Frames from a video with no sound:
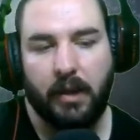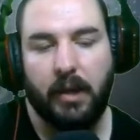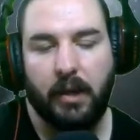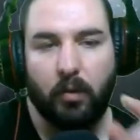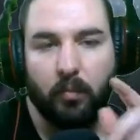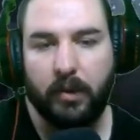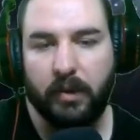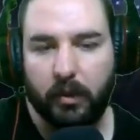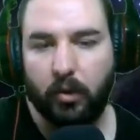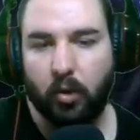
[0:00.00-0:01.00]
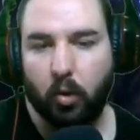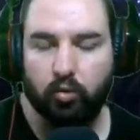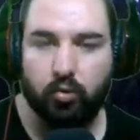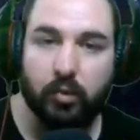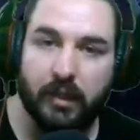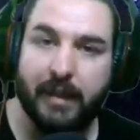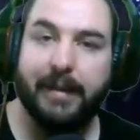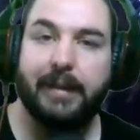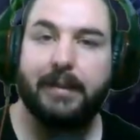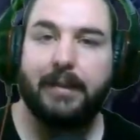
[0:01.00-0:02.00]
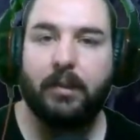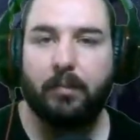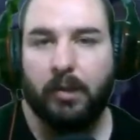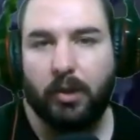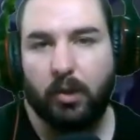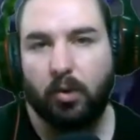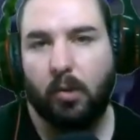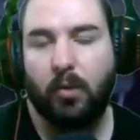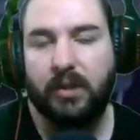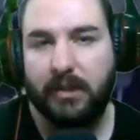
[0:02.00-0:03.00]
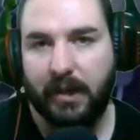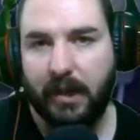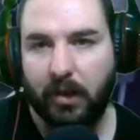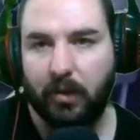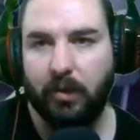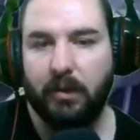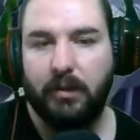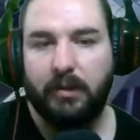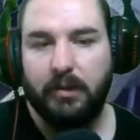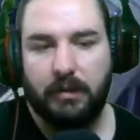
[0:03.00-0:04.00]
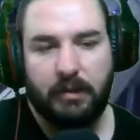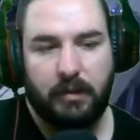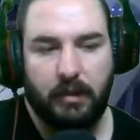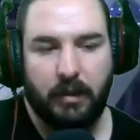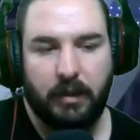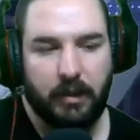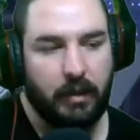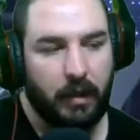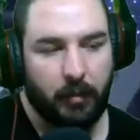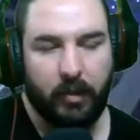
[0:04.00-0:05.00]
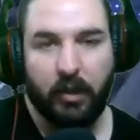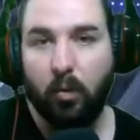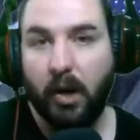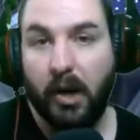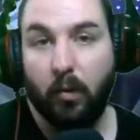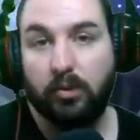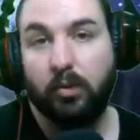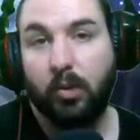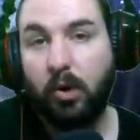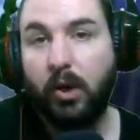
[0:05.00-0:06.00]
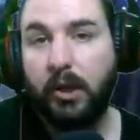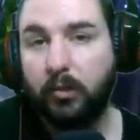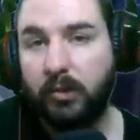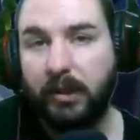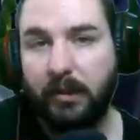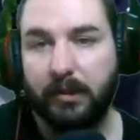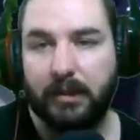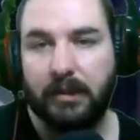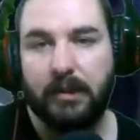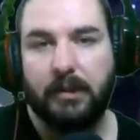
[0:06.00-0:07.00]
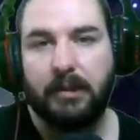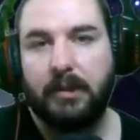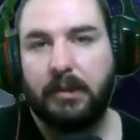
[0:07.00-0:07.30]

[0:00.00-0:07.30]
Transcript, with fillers: Haré un vídeo con su tráiler, haré un vídeo cómo instalarlo y ya está. Y podréis jugar a cuatro juegos gratuitamente.